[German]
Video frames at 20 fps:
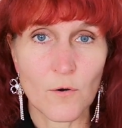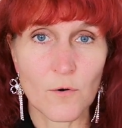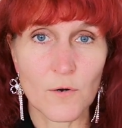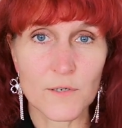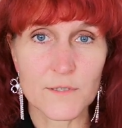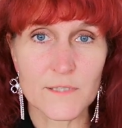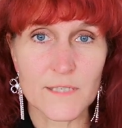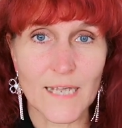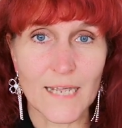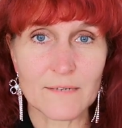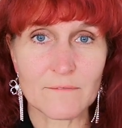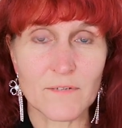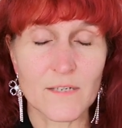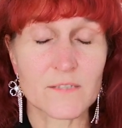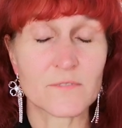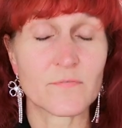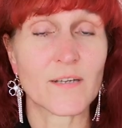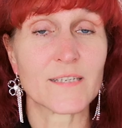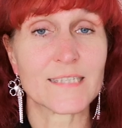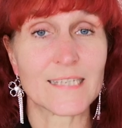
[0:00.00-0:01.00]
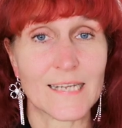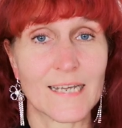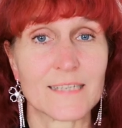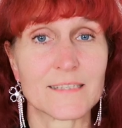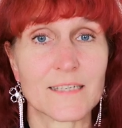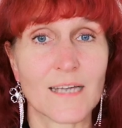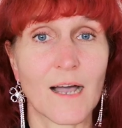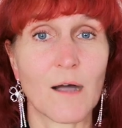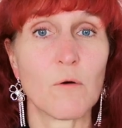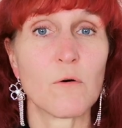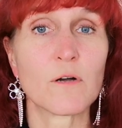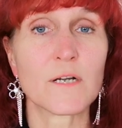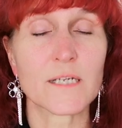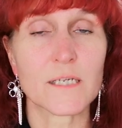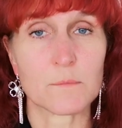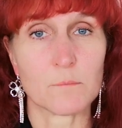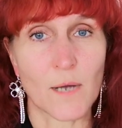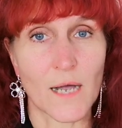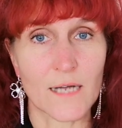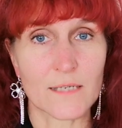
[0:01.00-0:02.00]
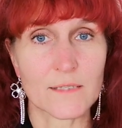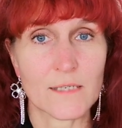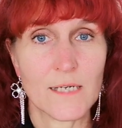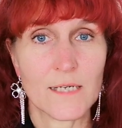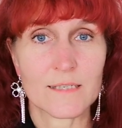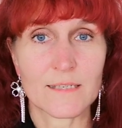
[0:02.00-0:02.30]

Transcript: und etwas, was eher traurig macht,